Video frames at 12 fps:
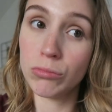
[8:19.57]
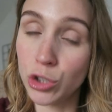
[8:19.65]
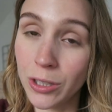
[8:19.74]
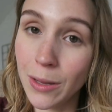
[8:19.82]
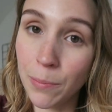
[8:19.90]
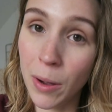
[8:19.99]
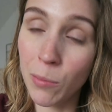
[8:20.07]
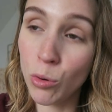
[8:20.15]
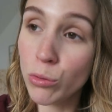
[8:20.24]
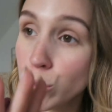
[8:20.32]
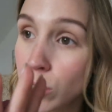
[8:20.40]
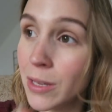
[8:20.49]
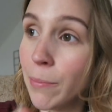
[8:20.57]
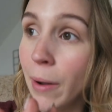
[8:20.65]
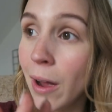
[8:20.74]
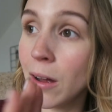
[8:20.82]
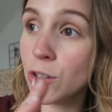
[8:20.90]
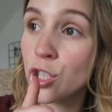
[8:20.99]
ce n'est pas beau, ce n'est
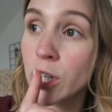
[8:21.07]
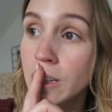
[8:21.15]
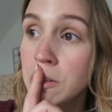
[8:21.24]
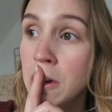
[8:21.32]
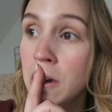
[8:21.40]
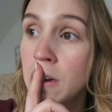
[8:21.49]
pas rangé.